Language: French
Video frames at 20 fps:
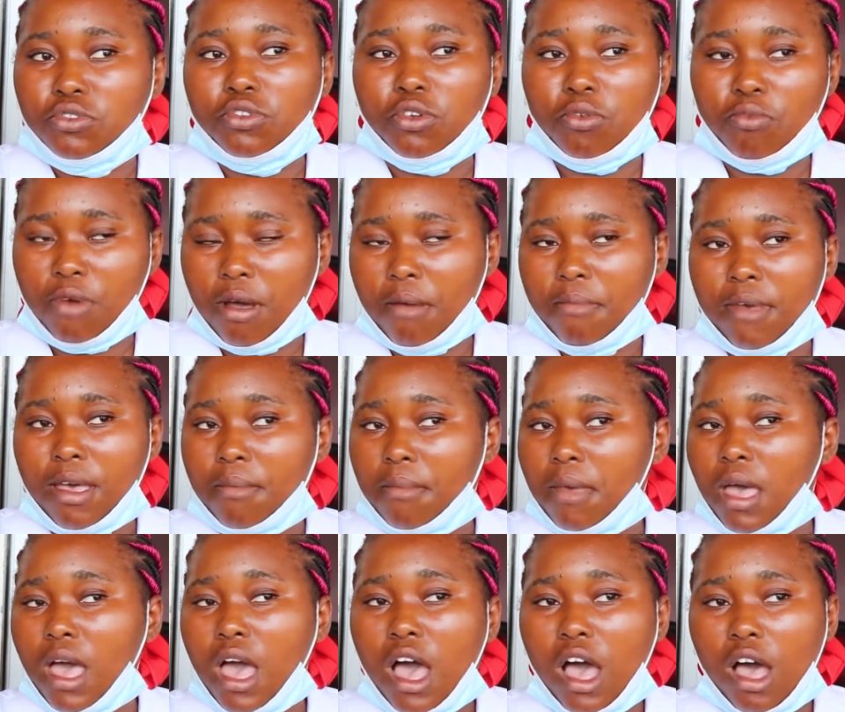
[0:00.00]
de moi-même,
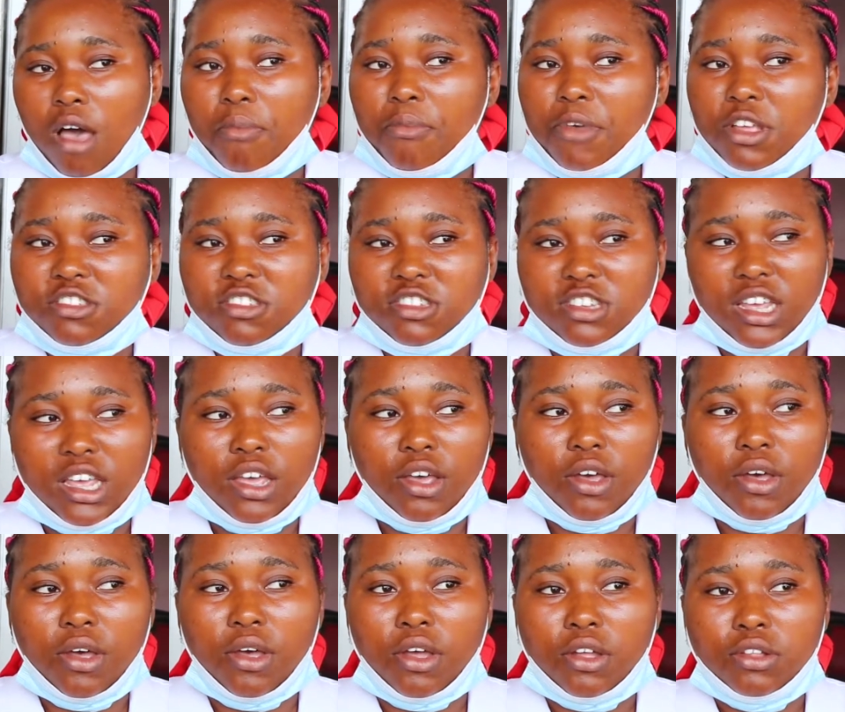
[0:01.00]
un métier
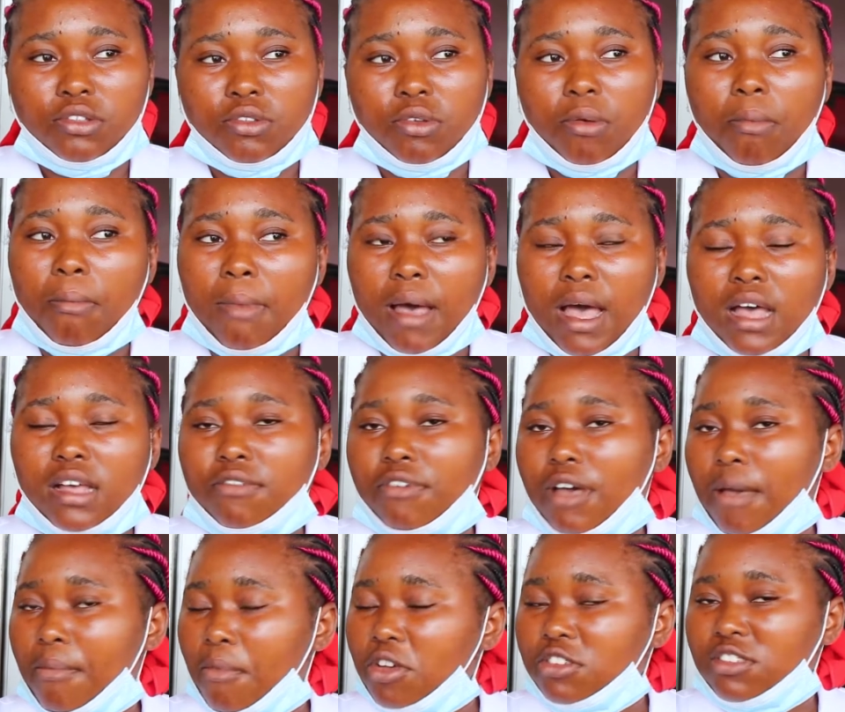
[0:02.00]
de main.
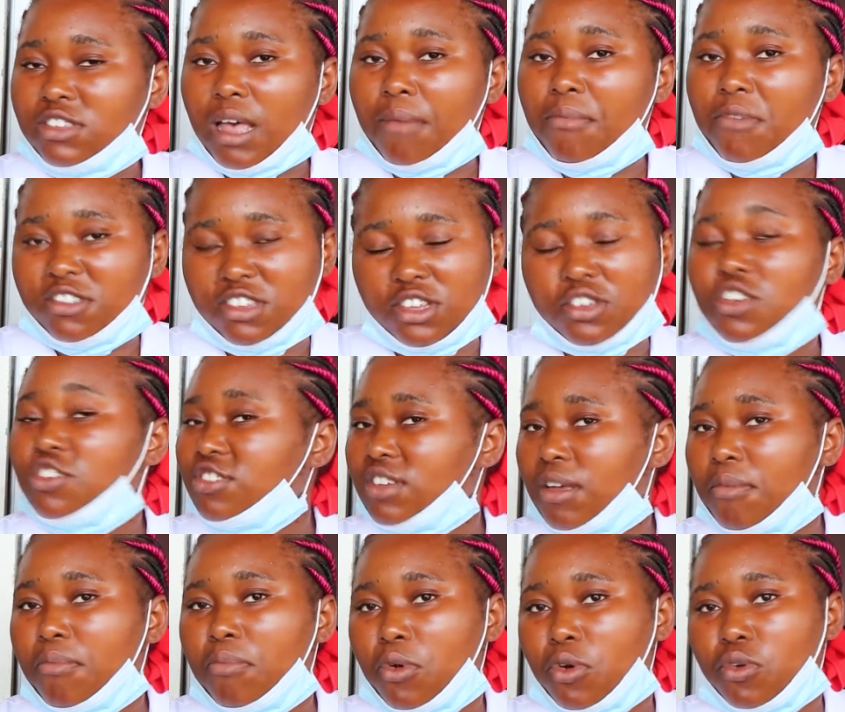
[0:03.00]
Vraiment, c'est un métier que
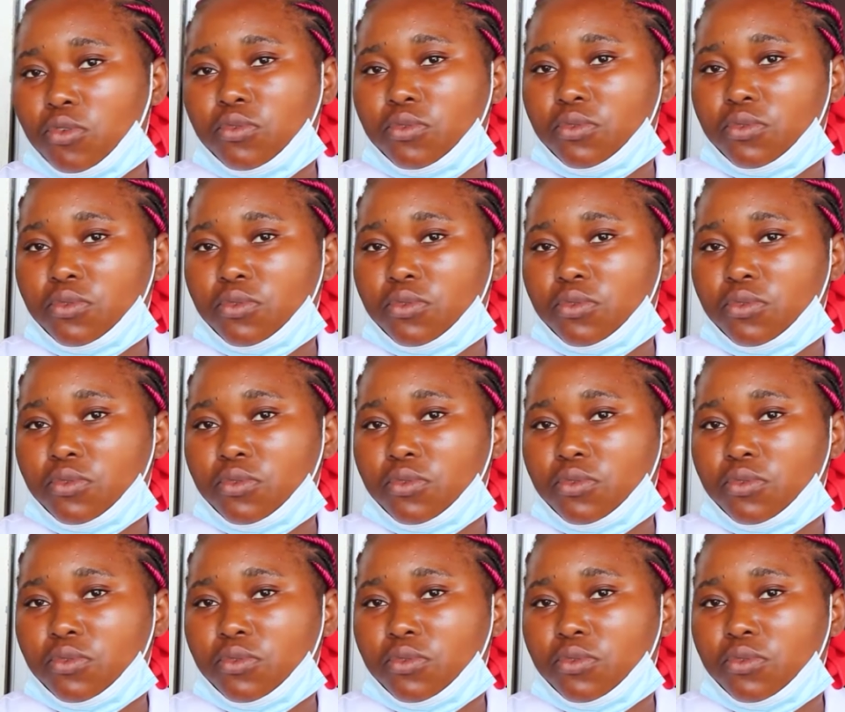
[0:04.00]
j'aime beaucoup.